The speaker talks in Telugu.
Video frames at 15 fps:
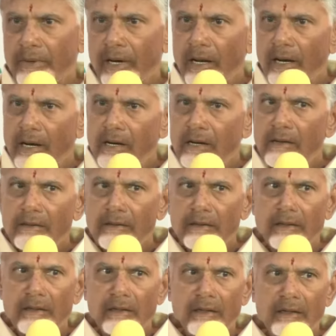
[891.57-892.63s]
బ్రాండ్
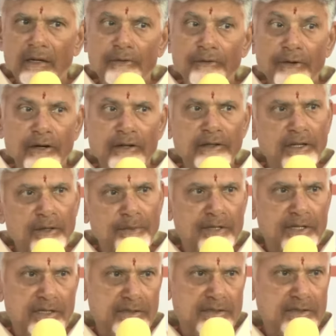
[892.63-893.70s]
ఆఫ్
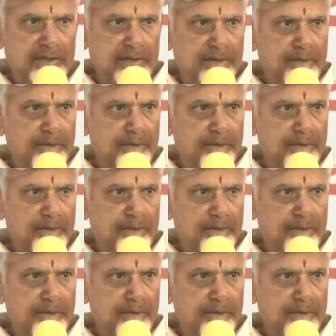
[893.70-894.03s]
ఆంధ్రప్రదేశ్